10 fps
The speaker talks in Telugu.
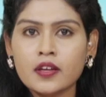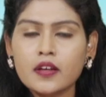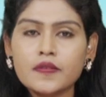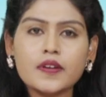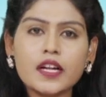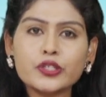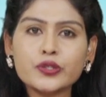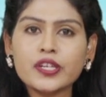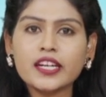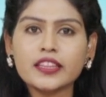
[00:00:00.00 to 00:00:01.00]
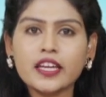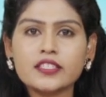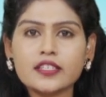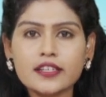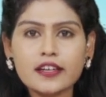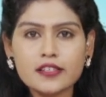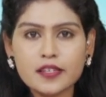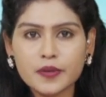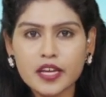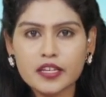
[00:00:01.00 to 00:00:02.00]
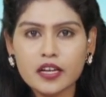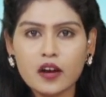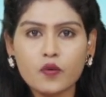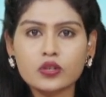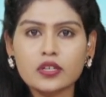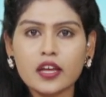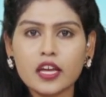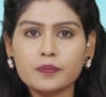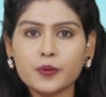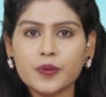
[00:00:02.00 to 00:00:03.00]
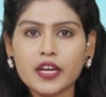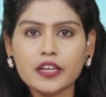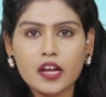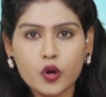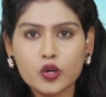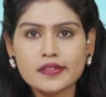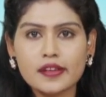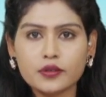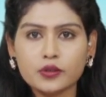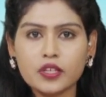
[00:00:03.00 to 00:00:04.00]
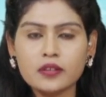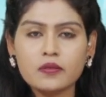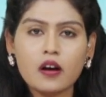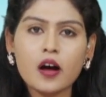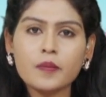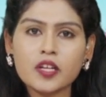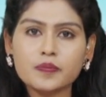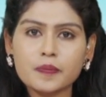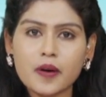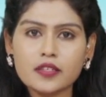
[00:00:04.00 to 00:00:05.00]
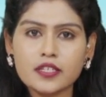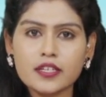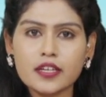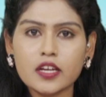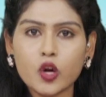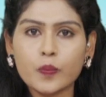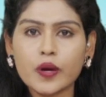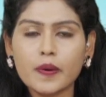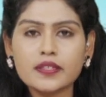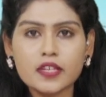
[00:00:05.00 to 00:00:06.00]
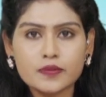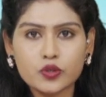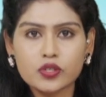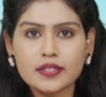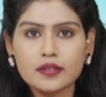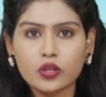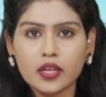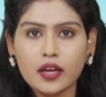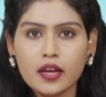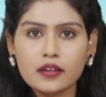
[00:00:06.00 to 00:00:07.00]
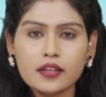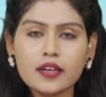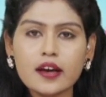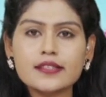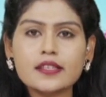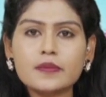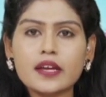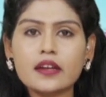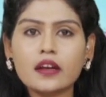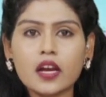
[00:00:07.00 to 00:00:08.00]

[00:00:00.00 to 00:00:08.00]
వివరాలు చూసినట్లయితే ఢిల్లీ అసెంబ్లీ ఎన్నికల ఓట్ల లెక్కింపు ప్రక్రియ కొనసాగుతుంది ఆమ్ ఆద్మీ పార్టీ ఢిల్లీలో ప్రభంజనం సృష్టిస్తోంది ఢిల్లీ అసెంబ్లీ ఎన్నికల